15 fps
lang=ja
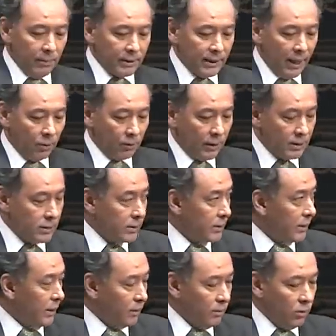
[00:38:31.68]
まあ、最後で
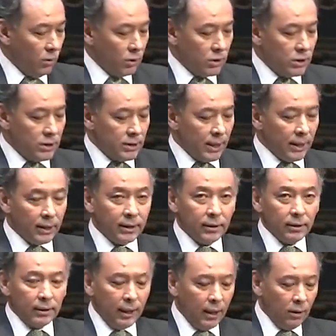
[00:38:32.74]
すけども自
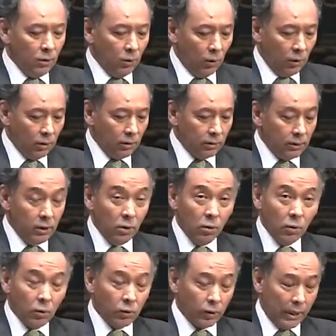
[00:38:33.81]
然言語日
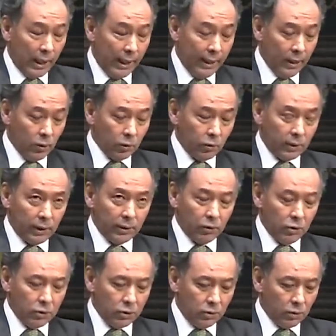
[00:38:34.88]
本語とか英語とか
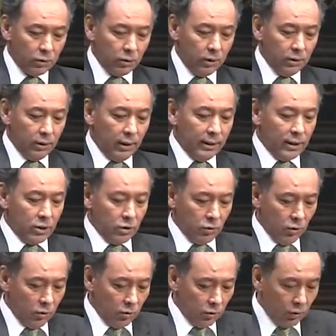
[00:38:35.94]
ドイツ語というあるいは
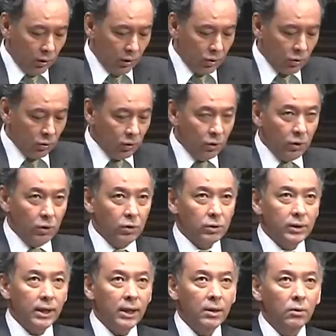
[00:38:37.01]
中国語というそうい
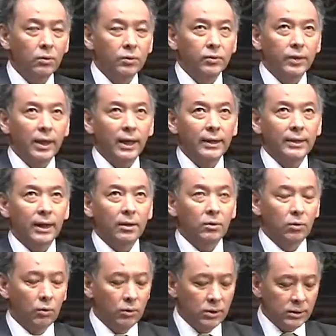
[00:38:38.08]
う言語の中にあ
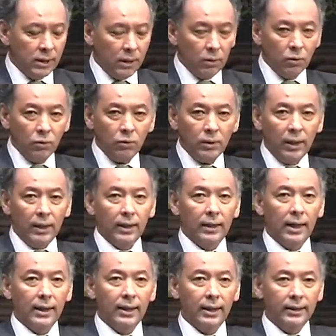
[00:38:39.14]
る論理性をどういう
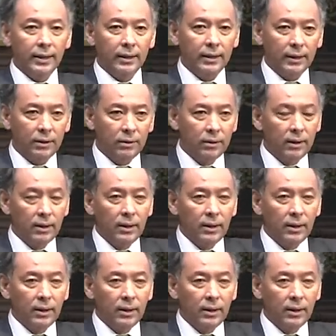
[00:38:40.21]
ふうに考えていくか